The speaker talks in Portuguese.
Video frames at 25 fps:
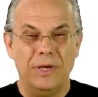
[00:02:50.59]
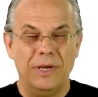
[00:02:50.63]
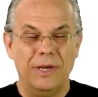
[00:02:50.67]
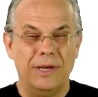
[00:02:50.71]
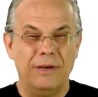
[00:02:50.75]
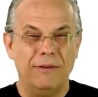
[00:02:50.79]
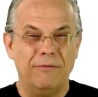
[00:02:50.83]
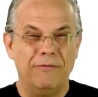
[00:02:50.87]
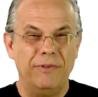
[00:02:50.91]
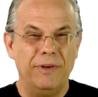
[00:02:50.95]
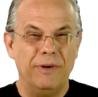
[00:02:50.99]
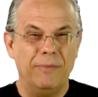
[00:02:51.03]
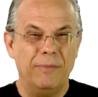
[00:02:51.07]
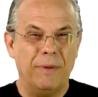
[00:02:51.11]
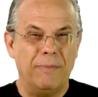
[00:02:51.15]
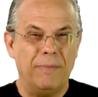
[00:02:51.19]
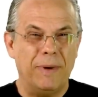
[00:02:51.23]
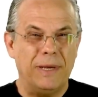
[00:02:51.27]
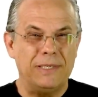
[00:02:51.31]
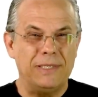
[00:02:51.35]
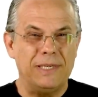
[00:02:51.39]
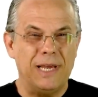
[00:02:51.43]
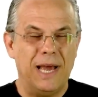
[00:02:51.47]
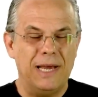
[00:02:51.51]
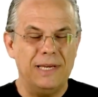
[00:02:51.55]
uh, vê uma
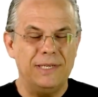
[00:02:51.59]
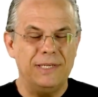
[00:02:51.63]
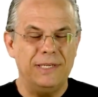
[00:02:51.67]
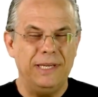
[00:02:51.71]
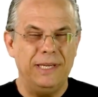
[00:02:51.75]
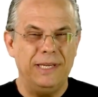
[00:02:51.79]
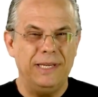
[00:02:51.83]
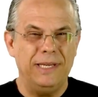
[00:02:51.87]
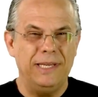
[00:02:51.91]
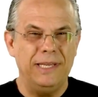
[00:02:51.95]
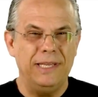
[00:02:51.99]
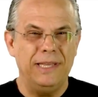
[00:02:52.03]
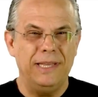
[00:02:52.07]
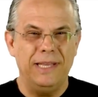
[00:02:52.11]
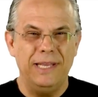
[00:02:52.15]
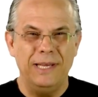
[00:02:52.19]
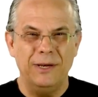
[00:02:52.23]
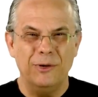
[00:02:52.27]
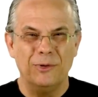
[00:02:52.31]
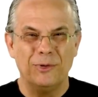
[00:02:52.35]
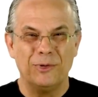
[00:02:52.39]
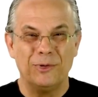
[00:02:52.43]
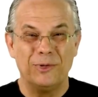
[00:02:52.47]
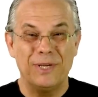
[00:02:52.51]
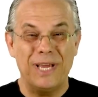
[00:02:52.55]
passagem em que
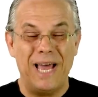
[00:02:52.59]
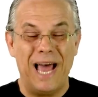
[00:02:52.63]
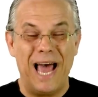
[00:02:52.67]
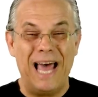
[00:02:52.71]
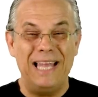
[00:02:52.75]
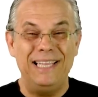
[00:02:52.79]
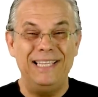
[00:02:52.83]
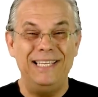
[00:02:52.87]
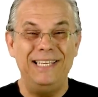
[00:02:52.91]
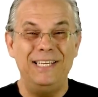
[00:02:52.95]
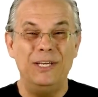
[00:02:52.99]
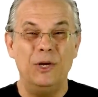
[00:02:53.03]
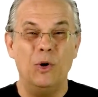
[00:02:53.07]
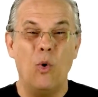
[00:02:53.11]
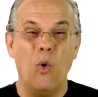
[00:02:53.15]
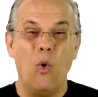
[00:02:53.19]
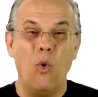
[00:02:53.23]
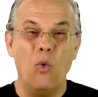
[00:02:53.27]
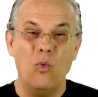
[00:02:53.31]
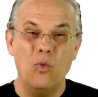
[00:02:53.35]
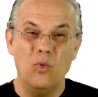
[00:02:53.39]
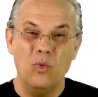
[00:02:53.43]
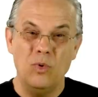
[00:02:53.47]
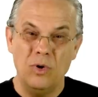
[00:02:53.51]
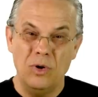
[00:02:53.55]
Deus
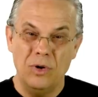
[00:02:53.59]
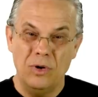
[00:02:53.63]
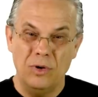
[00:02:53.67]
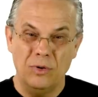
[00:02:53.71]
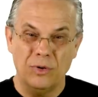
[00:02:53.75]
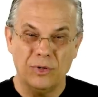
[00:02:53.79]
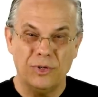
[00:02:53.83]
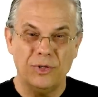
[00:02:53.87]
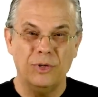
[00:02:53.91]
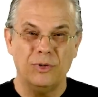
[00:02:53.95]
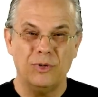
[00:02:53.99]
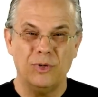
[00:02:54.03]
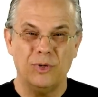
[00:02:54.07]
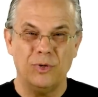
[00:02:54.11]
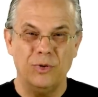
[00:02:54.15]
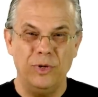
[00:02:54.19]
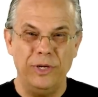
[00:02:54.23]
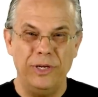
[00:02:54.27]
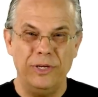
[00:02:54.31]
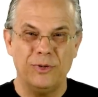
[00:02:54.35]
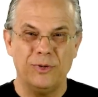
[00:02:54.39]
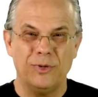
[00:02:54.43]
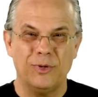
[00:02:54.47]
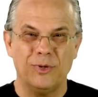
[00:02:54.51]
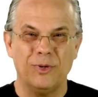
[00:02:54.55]
adiou o seu
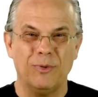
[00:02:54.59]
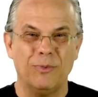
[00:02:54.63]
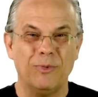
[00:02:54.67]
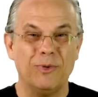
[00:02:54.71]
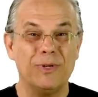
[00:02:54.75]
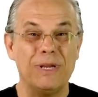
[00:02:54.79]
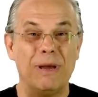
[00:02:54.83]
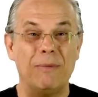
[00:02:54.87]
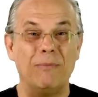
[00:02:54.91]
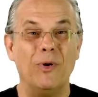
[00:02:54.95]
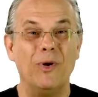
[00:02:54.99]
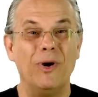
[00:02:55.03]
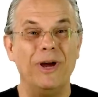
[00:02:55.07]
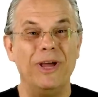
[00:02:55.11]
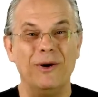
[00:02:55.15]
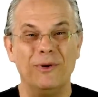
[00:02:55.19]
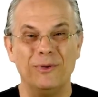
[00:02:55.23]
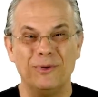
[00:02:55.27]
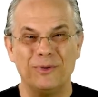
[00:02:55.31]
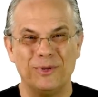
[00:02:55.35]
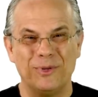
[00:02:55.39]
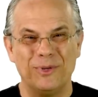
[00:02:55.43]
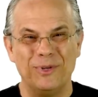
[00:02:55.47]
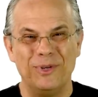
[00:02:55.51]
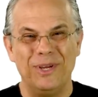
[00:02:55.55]
juízo sobre os
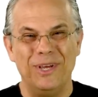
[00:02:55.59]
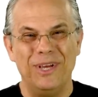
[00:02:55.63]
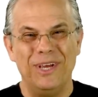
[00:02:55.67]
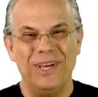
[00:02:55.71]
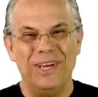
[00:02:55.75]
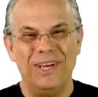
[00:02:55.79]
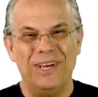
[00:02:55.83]
amorreus,